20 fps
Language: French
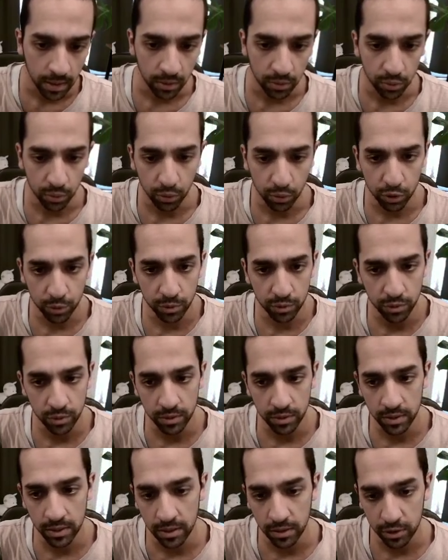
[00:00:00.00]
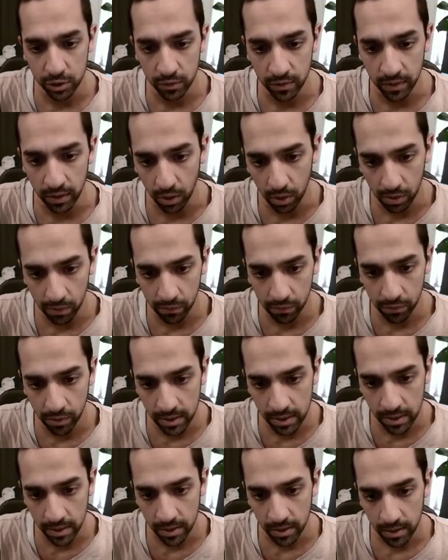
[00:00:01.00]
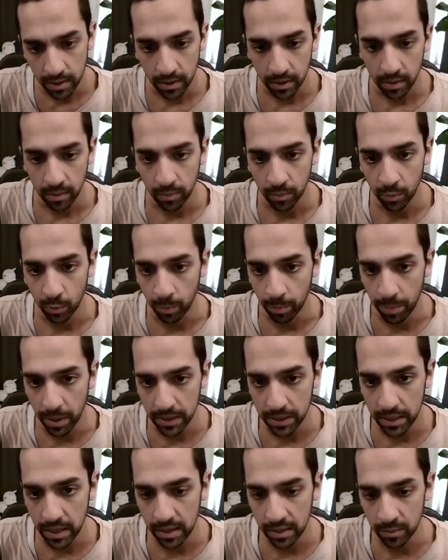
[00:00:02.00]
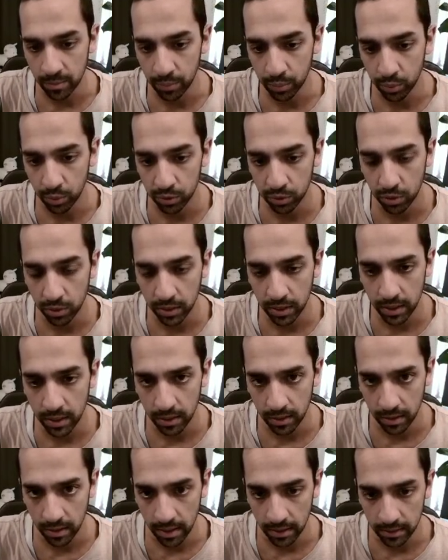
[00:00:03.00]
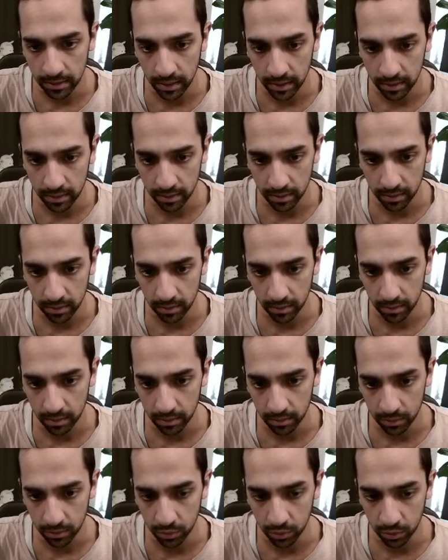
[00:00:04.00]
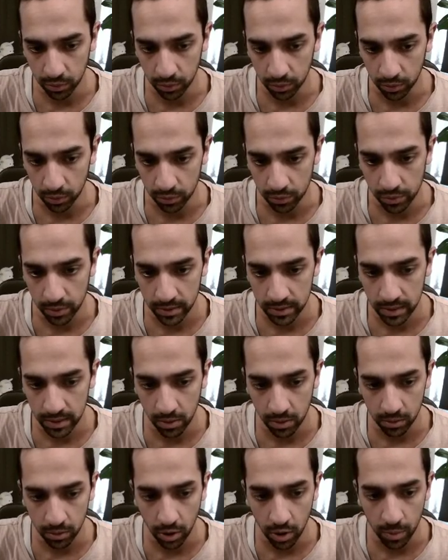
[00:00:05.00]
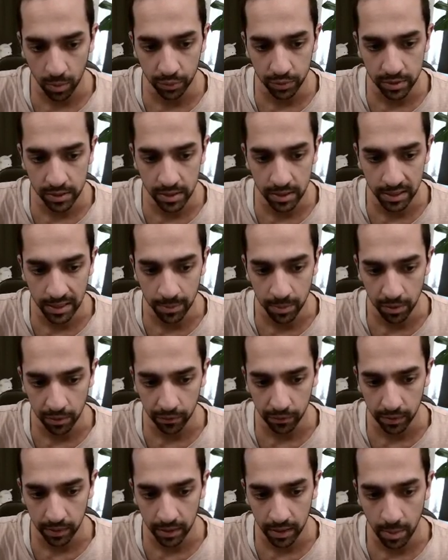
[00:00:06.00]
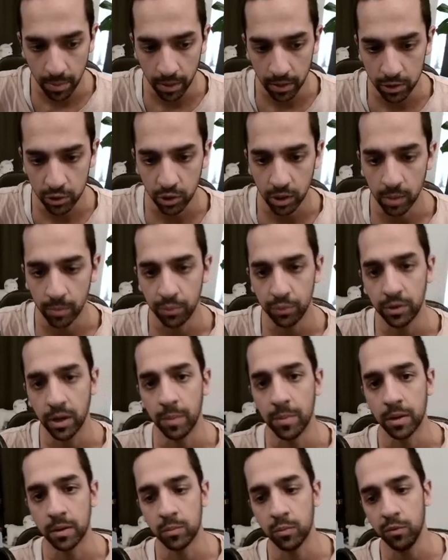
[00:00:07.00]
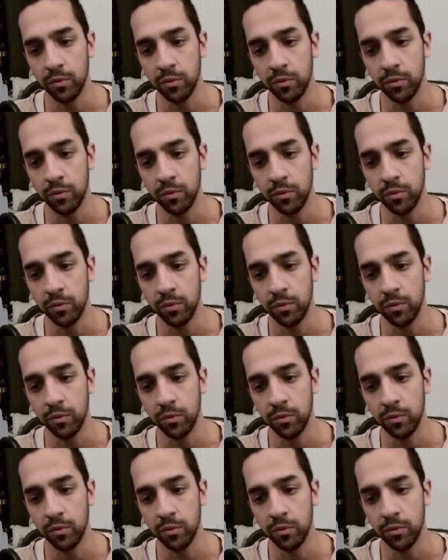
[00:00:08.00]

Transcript: Du coup, je me suis dit, je vais envoyer mon Bagaide pour tanker l'attaque du excellent, En plus, il est debuff Et après, j'aurais plus qu'à mettre mon